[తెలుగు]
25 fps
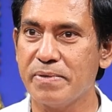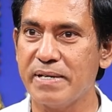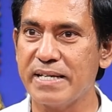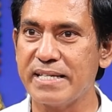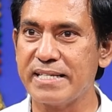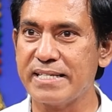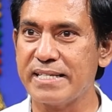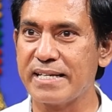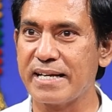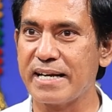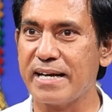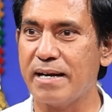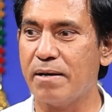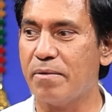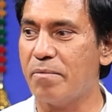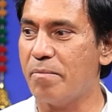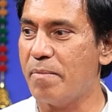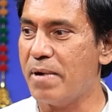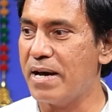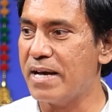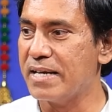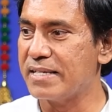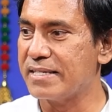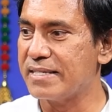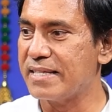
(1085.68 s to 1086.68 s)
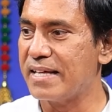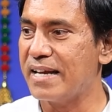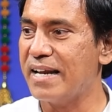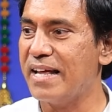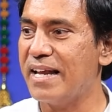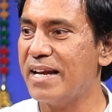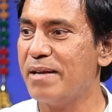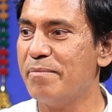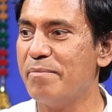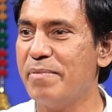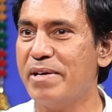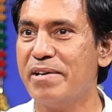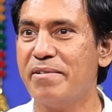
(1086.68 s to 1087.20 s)
స్వేచ్ఛగా మా
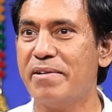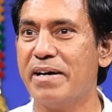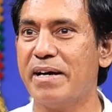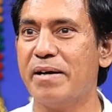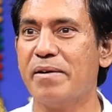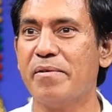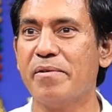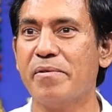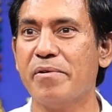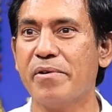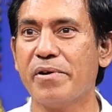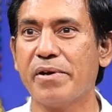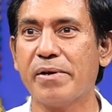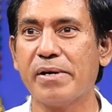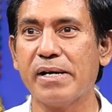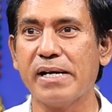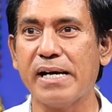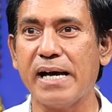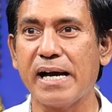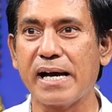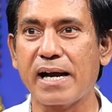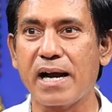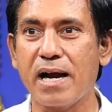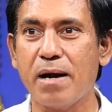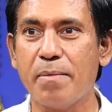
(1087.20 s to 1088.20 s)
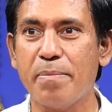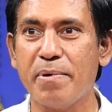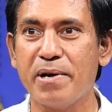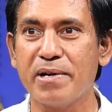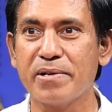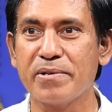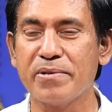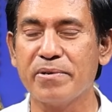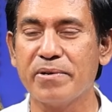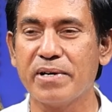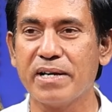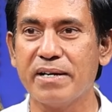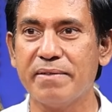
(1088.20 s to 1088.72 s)
స్థలాలను మేము
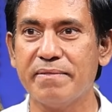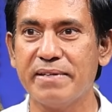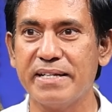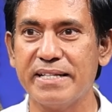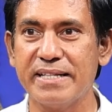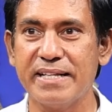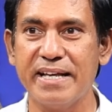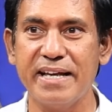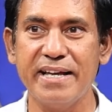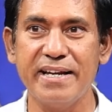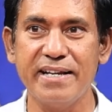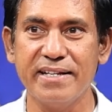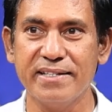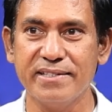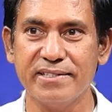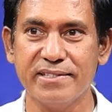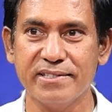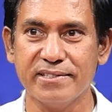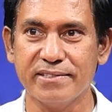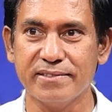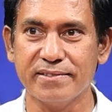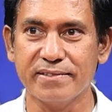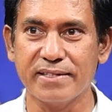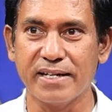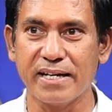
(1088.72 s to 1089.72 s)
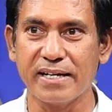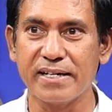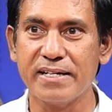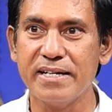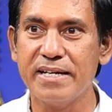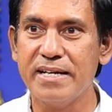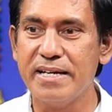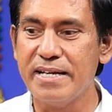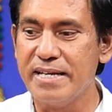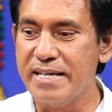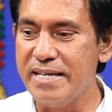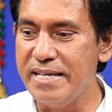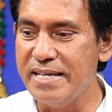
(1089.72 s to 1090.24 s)
కాపాడుకోగలమనే ధైర్యంతో ఉన్నారు
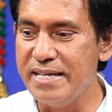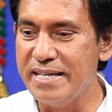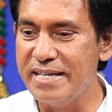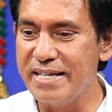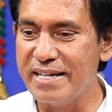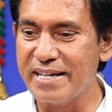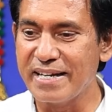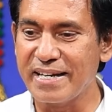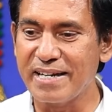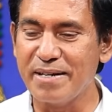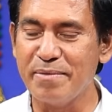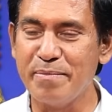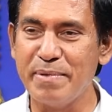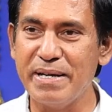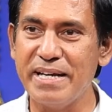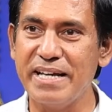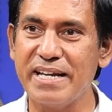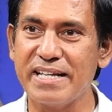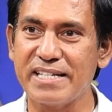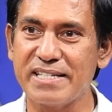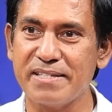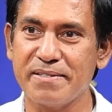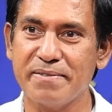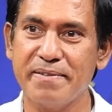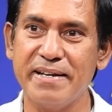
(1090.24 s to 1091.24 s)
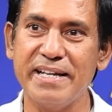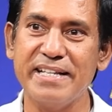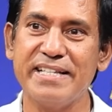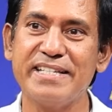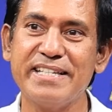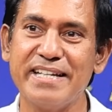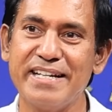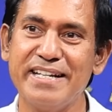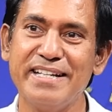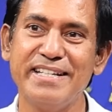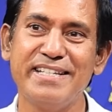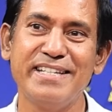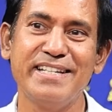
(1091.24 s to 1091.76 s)
ఈ రకమైన
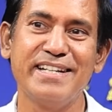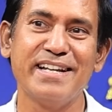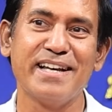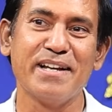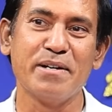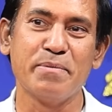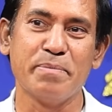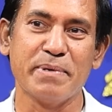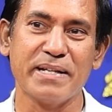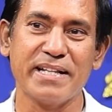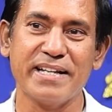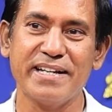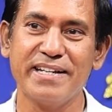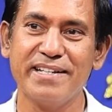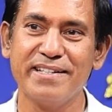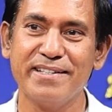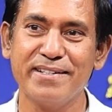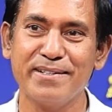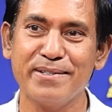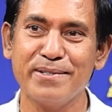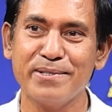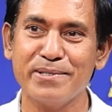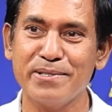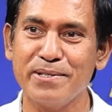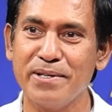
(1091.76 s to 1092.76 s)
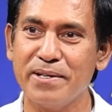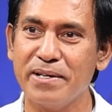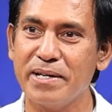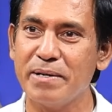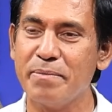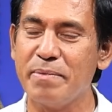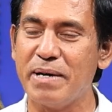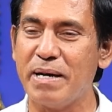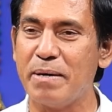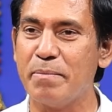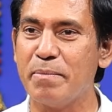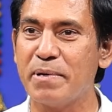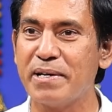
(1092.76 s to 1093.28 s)
స్వేచ్ఛనిచ్చినాను పదహైదు రోజుల్లోనే
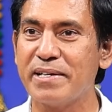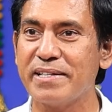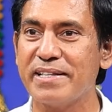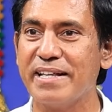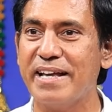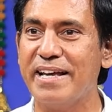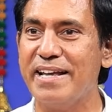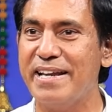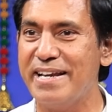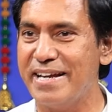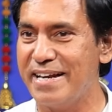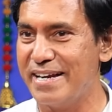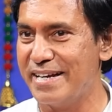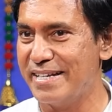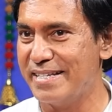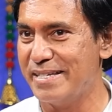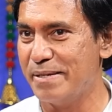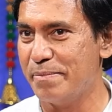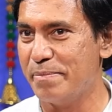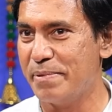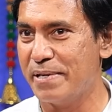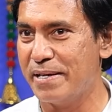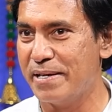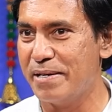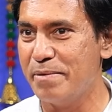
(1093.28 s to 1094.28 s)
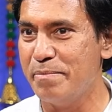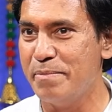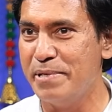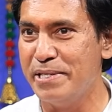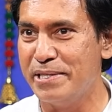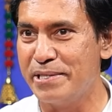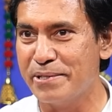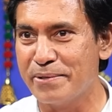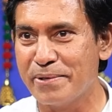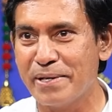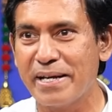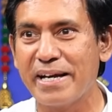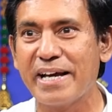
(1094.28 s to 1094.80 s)
మా అమ్మకు ధైర్యంగా చెప్పినాను
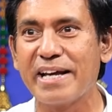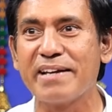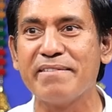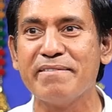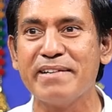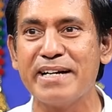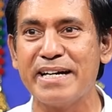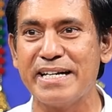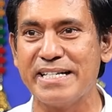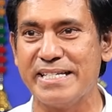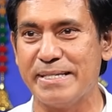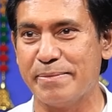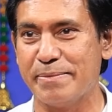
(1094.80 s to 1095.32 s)
మీతో కూడా గర్వంగా